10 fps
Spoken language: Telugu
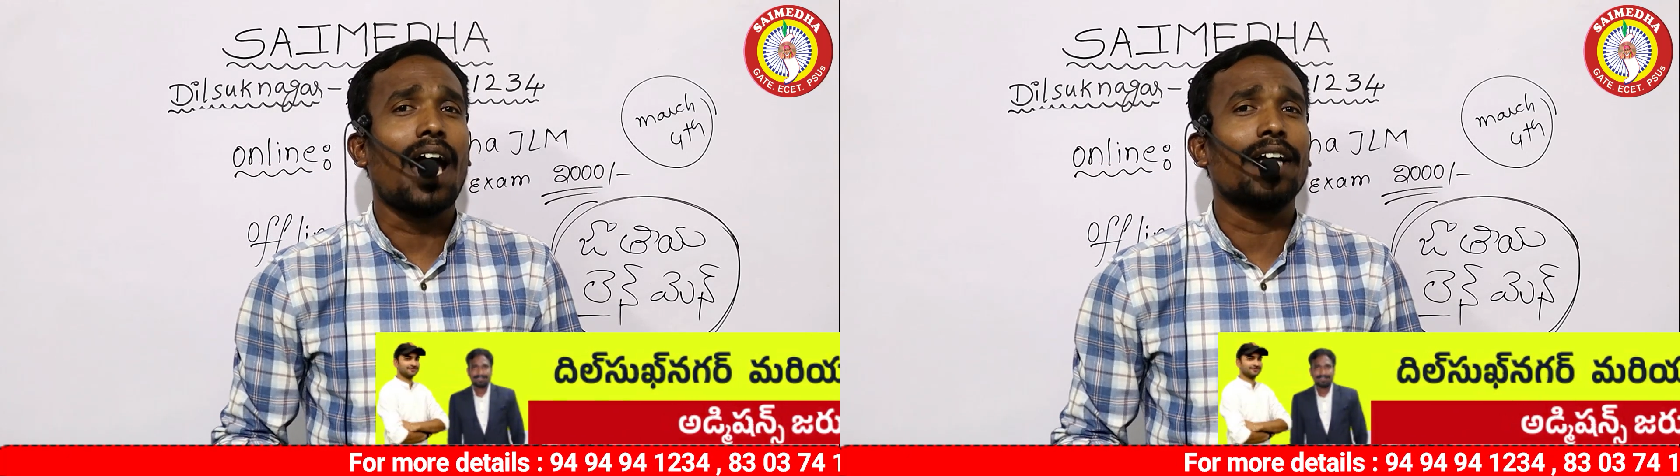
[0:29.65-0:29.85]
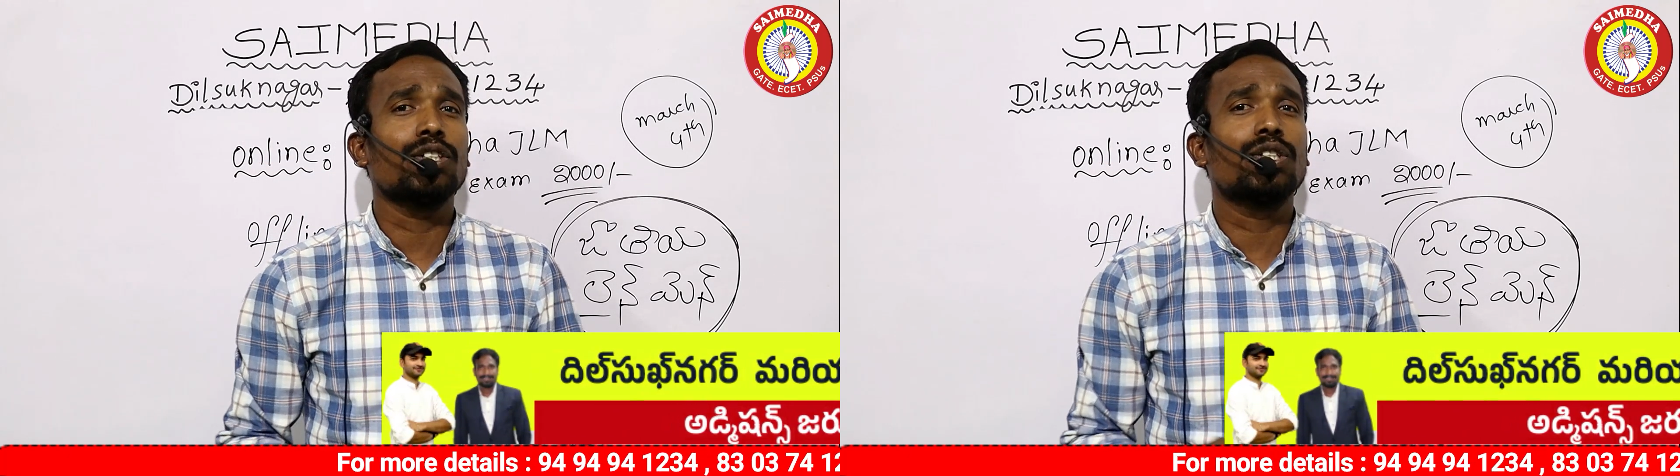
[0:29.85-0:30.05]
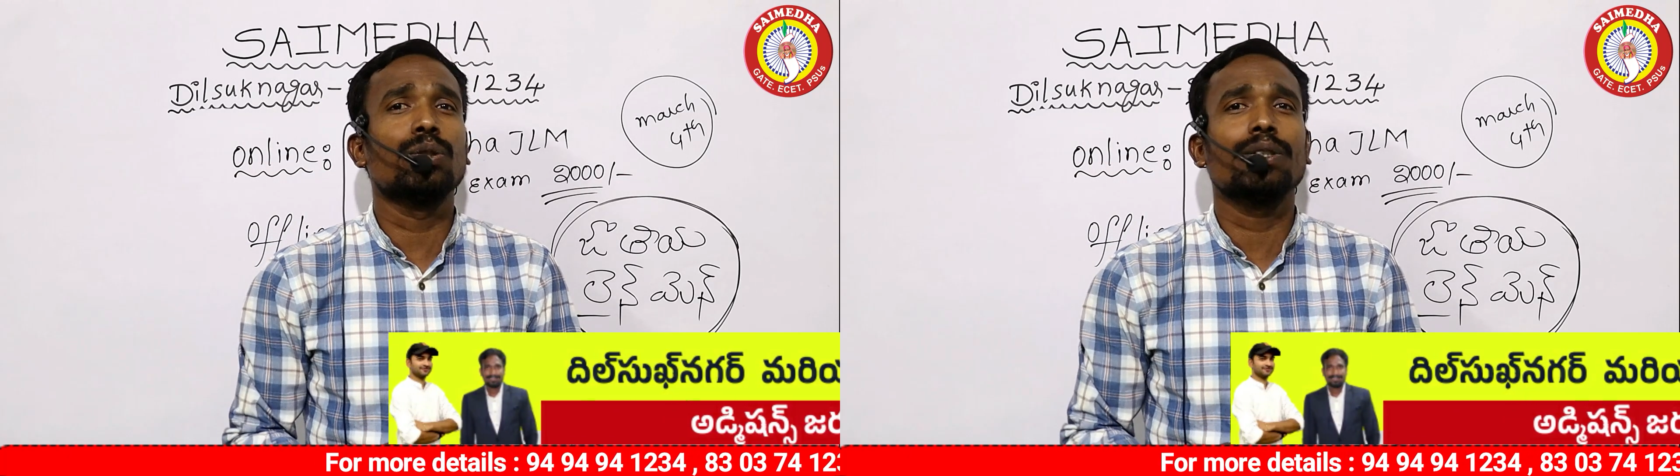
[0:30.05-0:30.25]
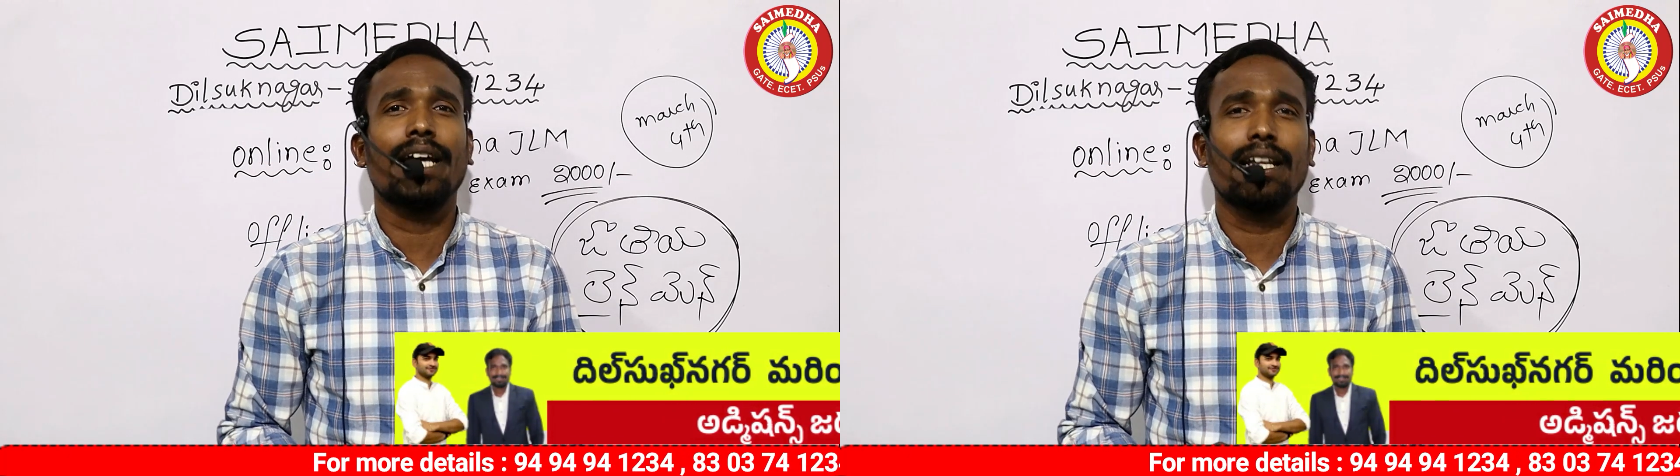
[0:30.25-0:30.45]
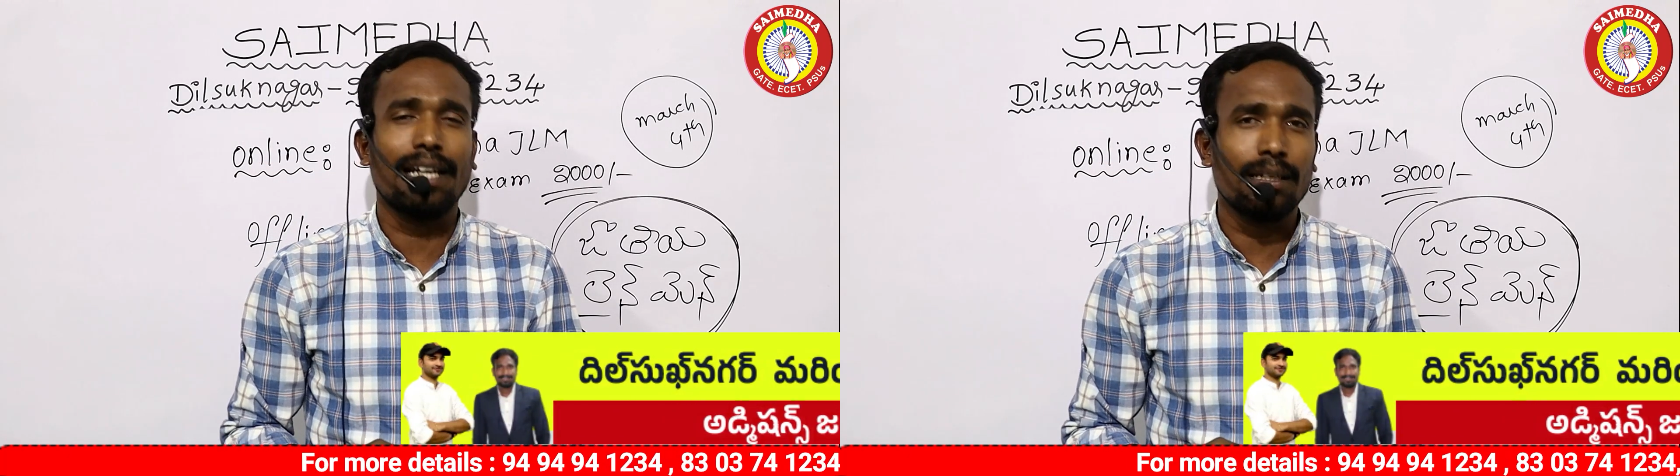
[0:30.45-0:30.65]
అండ్
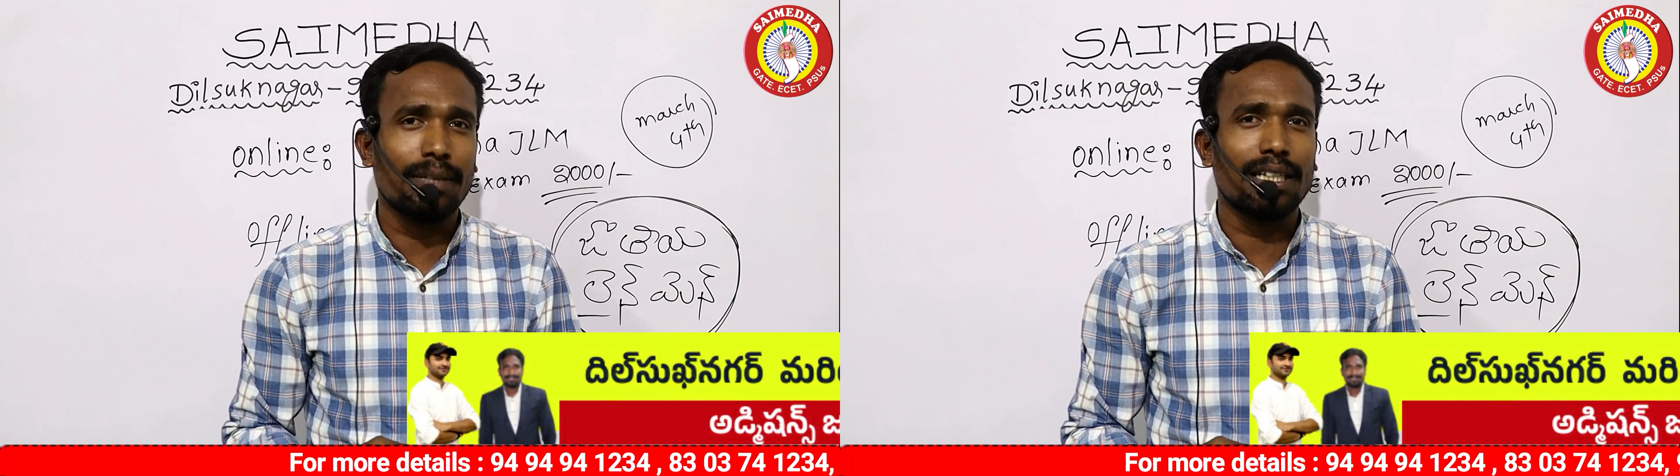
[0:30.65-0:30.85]
జూనియర్ లైన్